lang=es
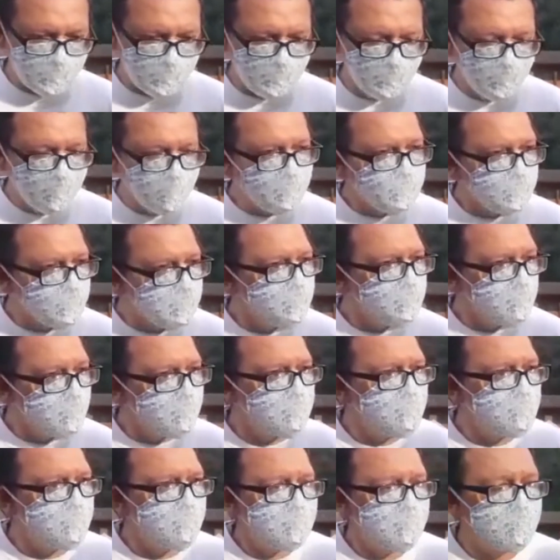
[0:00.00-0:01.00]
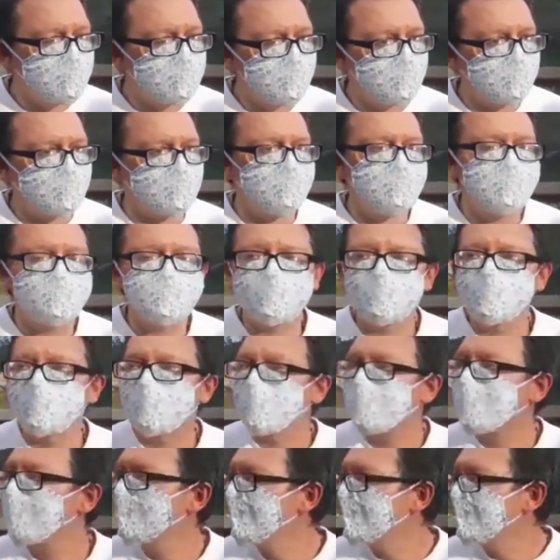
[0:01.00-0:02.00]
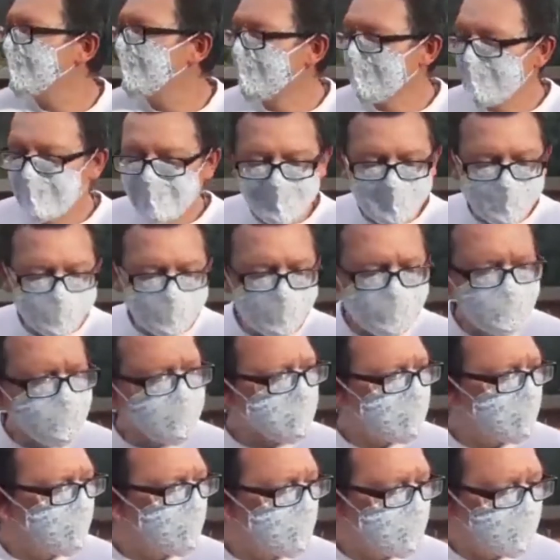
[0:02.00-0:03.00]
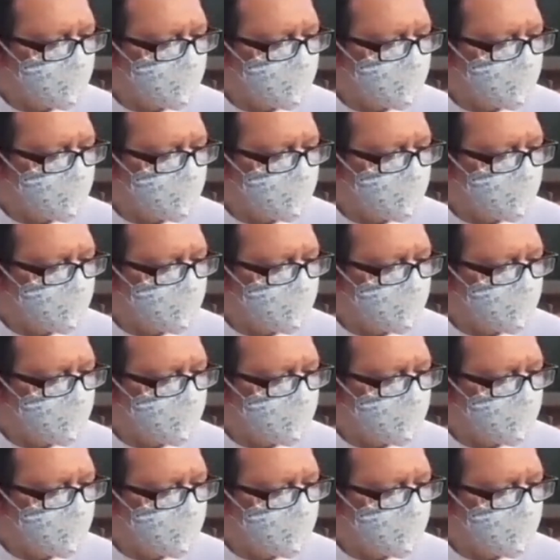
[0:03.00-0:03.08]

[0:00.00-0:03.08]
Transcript: dos y media de la tarde, es que se reúnen